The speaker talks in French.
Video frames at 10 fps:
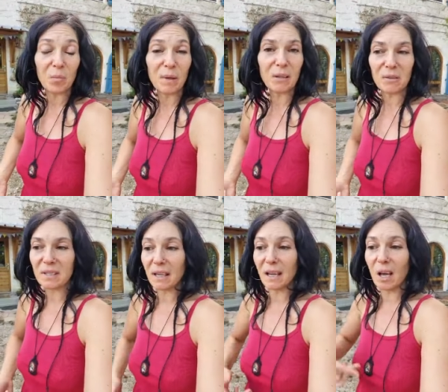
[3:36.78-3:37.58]
Mais dans
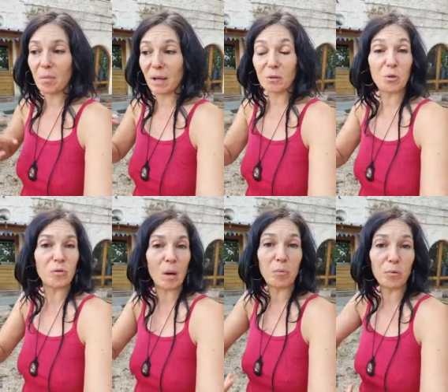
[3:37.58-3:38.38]
ce cas-là, ben,
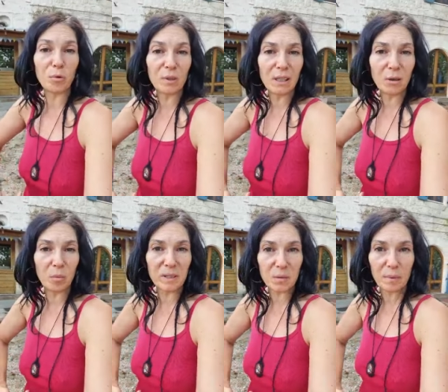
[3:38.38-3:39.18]
tu vas plus donner
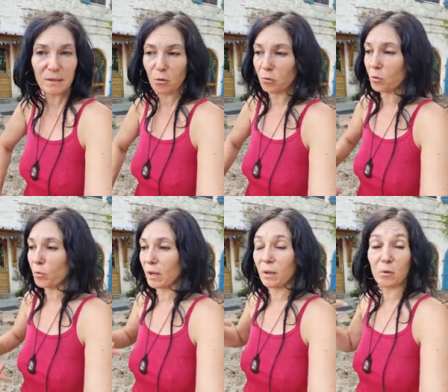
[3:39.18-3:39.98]
aux petits paysans du
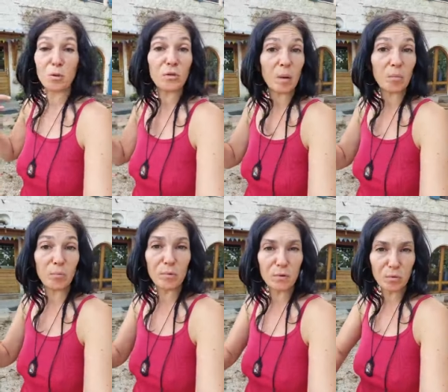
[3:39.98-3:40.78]
coin, tu vas
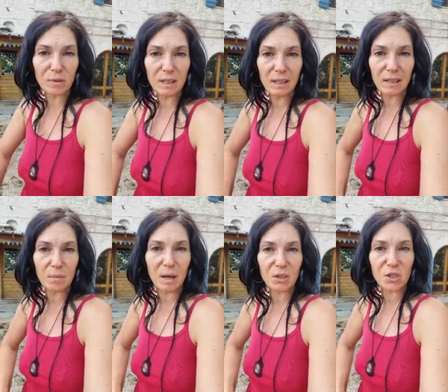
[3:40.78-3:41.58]
plus soutenir
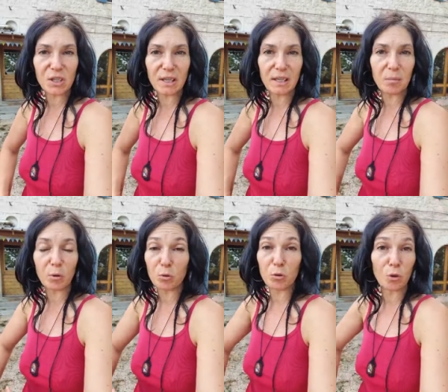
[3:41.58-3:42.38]
les marchés, les
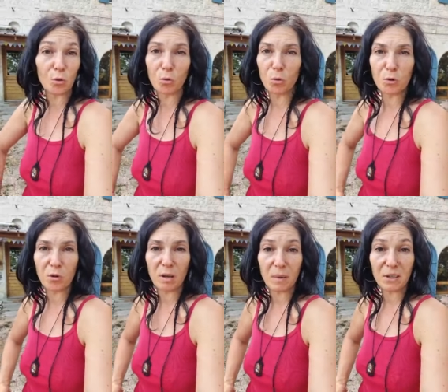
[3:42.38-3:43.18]
producteurs locaux
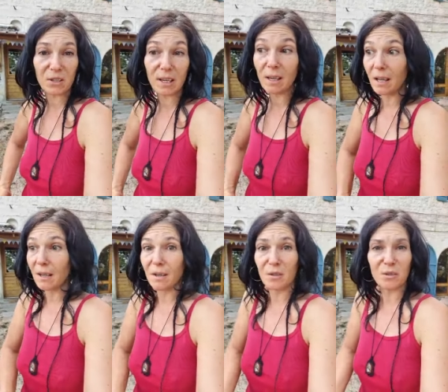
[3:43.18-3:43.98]
sur les marchés.
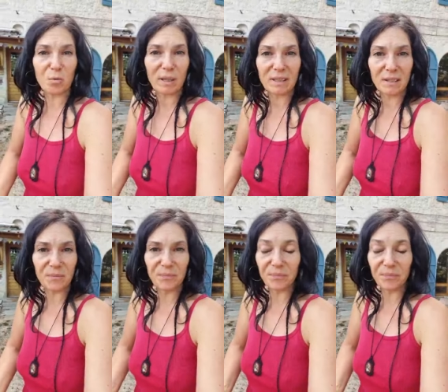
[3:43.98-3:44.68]
Soit.